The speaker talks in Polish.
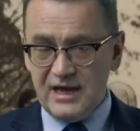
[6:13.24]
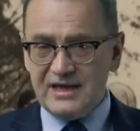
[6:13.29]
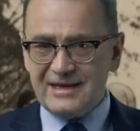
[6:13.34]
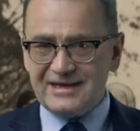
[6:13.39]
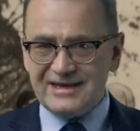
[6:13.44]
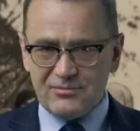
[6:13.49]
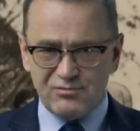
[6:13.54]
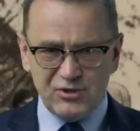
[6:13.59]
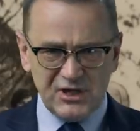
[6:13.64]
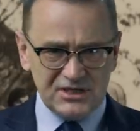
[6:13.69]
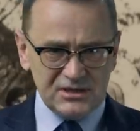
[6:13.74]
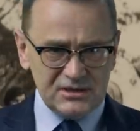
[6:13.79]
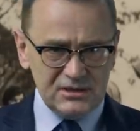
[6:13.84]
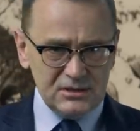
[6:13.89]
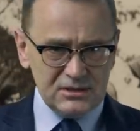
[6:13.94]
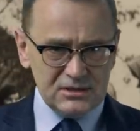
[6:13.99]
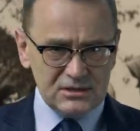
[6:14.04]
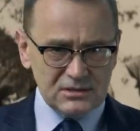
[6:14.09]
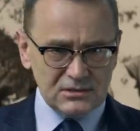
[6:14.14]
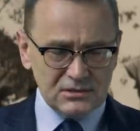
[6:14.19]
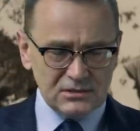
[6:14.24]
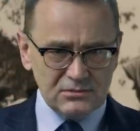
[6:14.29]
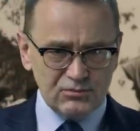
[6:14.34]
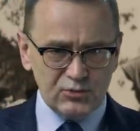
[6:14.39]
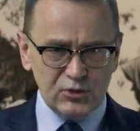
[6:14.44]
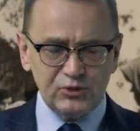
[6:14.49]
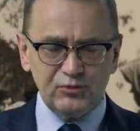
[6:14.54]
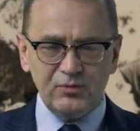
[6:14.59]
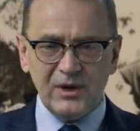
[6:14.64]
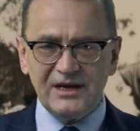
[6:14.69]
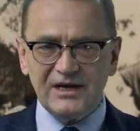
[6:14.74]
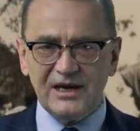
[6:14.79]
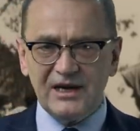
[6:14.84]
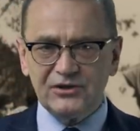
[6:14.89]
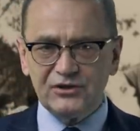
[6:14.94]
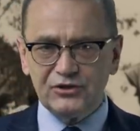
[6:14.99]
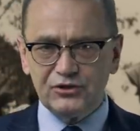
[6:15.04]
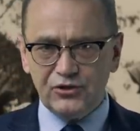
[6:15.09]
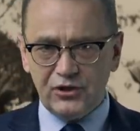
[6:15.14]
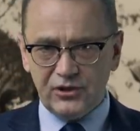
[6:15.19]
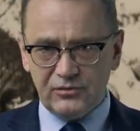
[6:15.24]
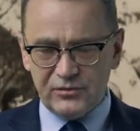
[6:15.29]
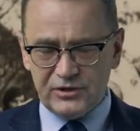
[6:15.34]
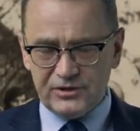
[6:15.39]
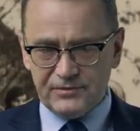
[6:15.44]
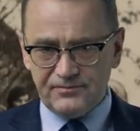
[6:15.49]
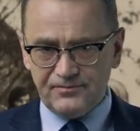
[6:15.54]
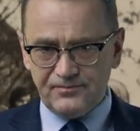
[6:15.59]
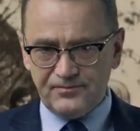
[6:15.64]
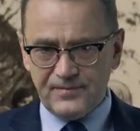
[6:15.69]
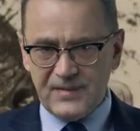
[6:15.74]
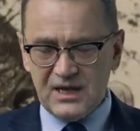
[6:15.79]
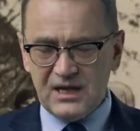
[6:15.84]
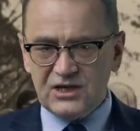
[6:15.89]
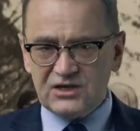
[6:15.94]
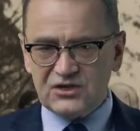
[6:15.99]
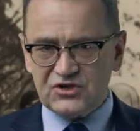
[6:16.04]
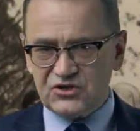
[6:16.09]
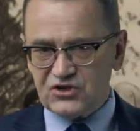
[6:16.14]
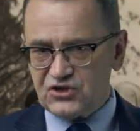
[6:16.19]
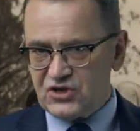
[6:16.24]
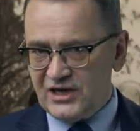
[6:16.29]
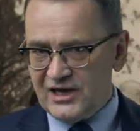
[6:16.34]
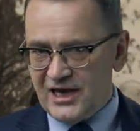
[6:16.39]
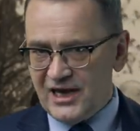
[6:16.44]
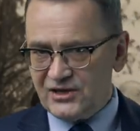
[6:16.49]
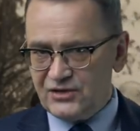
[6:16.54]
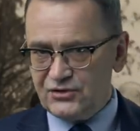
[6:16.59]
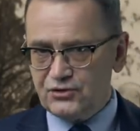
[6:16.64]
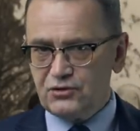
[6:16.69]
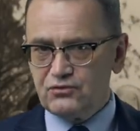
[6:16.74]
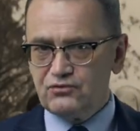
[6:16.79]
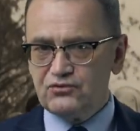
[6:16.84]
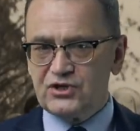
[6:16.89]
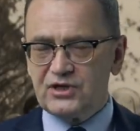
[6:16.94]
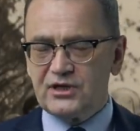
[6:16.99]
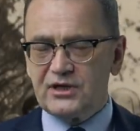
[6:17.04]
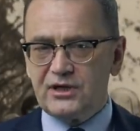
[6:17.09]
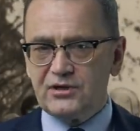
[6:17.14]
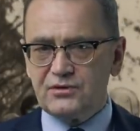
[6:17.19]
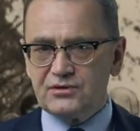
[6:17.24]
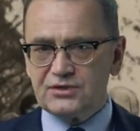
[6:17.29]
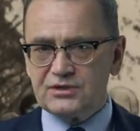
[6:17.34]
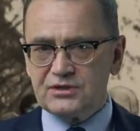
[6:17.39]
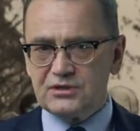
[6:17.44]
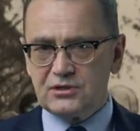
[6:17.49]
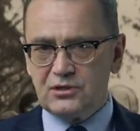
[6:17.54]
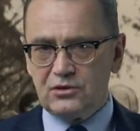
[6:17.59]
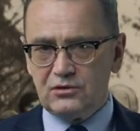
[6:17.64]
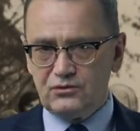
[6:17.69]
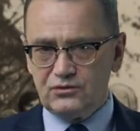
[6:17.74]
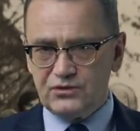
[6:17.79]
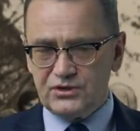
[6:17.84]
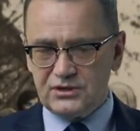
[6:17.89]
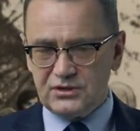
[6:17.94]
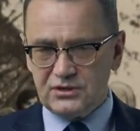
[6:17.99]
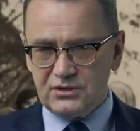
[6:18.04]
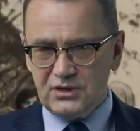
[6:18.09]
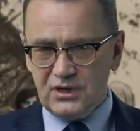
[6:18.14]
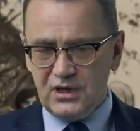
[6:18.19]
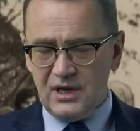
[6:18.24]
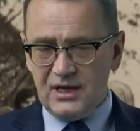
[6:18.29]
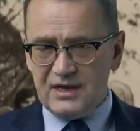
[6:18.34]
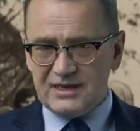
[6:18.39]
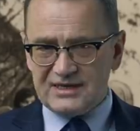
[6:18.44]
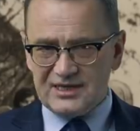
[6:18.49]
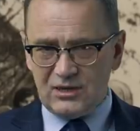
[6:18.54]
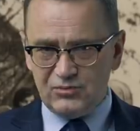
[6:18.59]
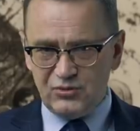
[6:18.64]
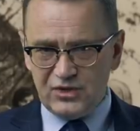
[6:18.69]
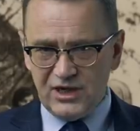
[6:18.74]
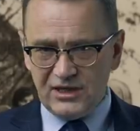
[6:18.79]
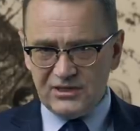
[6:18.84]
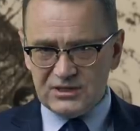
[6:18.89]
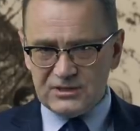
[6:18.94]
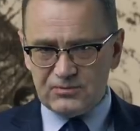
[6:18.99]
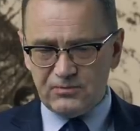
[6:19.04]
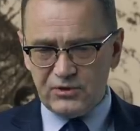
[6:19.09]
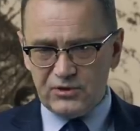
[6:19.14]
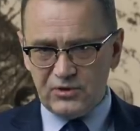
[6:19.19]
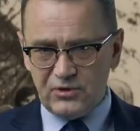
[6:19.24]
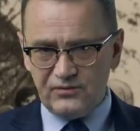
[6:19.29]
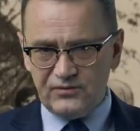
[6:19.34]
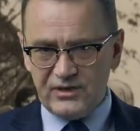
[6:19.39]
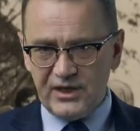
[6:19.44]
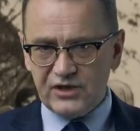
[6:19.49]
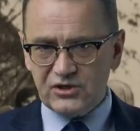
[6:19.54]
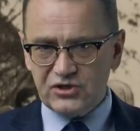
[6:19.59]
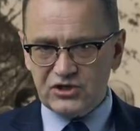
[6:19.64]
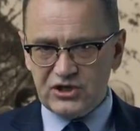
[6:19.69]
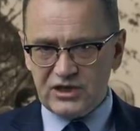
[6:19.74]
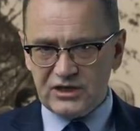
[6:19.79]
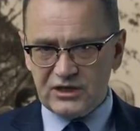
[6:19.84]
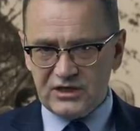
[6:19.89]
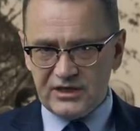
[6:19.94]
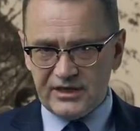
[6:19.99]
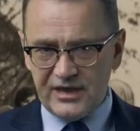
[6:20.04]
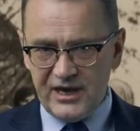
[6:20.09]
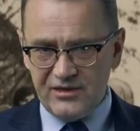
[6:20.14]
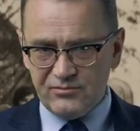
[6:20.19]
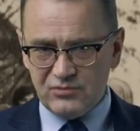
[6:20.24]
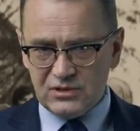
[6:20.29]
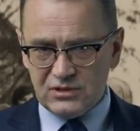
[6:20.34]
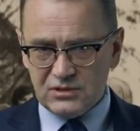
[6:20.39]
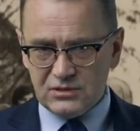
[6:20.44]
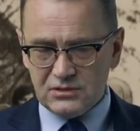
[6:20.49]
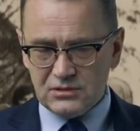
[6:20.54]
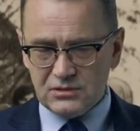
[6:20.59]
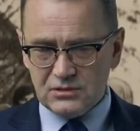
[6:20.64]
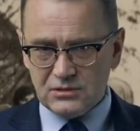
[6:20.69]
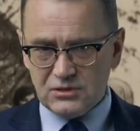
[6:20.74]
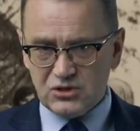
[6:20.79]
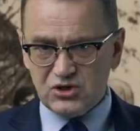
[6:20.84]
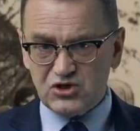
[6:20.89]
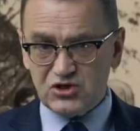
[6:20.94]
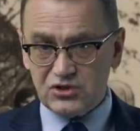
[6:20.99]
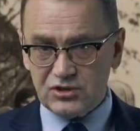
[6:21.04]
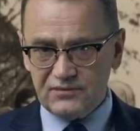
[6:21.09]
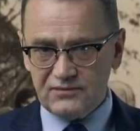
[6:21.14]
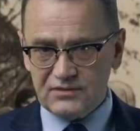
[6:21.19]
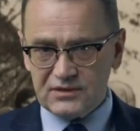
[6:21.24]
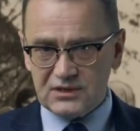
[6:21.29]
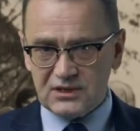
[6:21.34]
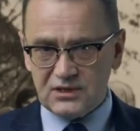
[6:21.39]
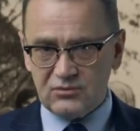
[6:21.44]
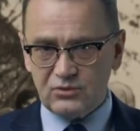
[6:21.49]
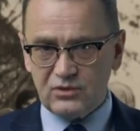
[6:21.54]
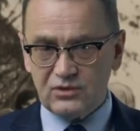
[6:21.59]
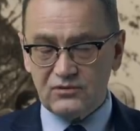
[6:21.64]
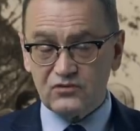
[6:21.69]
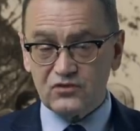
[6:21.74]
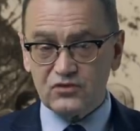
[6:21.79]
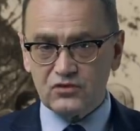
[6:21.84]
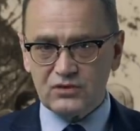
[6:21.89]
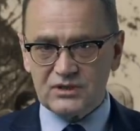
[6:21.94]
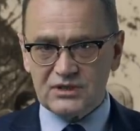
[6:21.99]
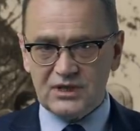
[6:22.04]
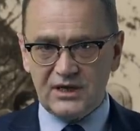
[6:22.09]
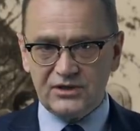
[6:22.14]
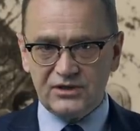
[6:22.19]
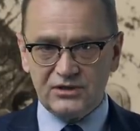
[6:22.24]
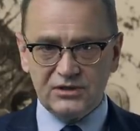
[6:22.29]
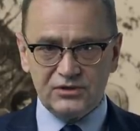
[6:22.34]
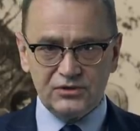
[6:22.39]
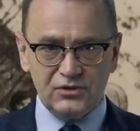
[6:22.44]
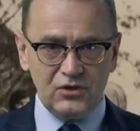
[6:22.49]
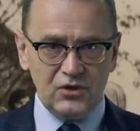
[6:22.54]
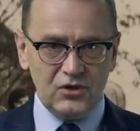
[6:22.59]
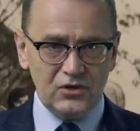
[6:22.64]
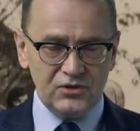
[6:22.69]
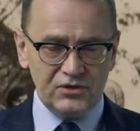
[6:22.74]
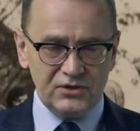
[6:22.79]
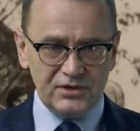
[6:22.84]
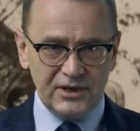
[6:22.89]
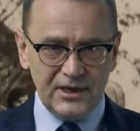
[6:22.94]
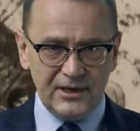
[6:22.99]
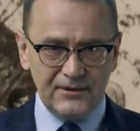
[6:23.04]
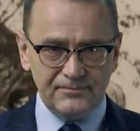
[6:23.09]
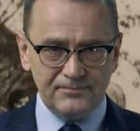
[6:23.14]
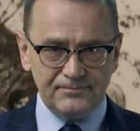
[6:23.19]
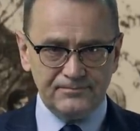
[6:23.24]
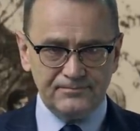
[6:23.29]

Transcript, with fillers: Napastnicy podpalali domy, strzelali do uciekających ludzi, zabijali swoje ofiary siekierami i żywcem wrzucali je do ognia.